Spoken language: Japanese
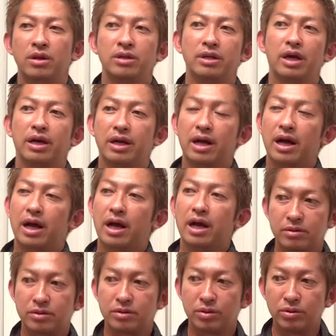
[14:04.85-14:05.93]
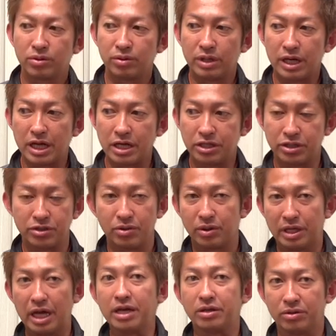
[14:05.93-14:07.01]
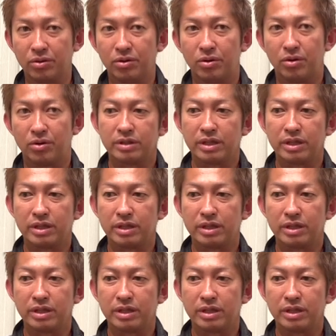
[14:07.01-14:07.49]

だから相当な練習量がないと